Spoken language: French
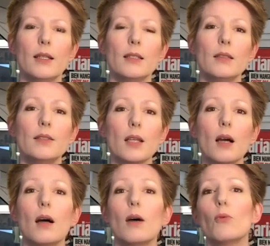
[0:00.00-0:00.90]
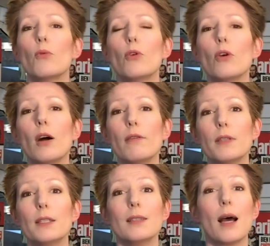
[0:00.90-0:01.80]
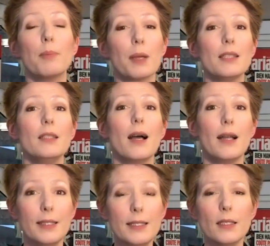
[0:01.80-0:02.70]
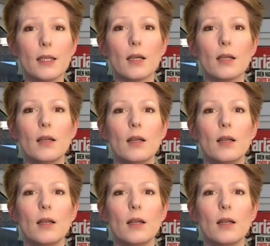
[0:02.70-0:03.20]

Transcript: Il dira on leur avait appris à lire,